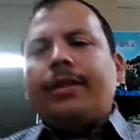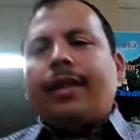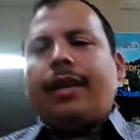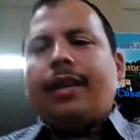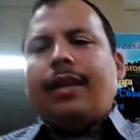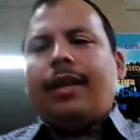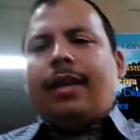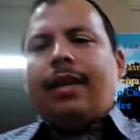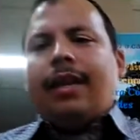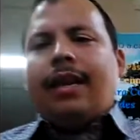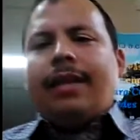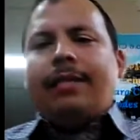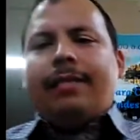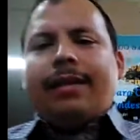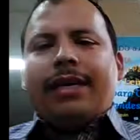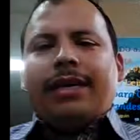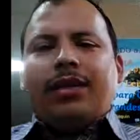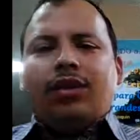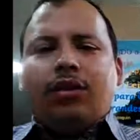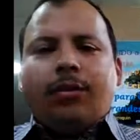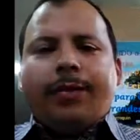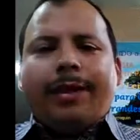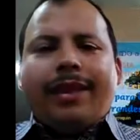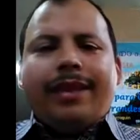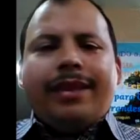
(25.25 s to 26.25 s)
a leer el
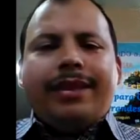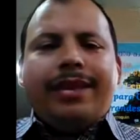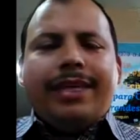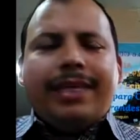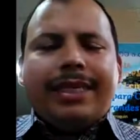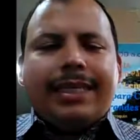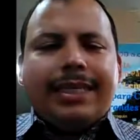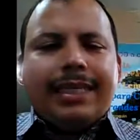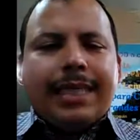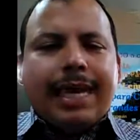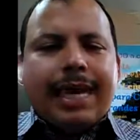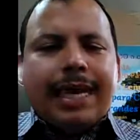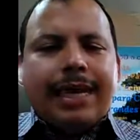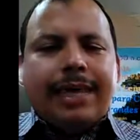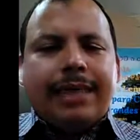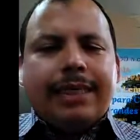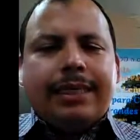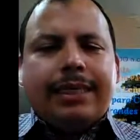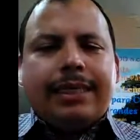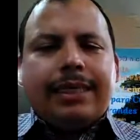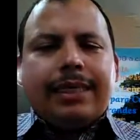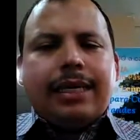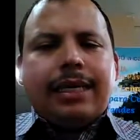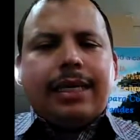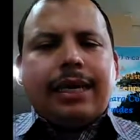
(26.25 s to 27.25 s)
verso
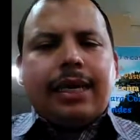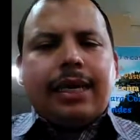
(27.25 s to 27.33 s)
26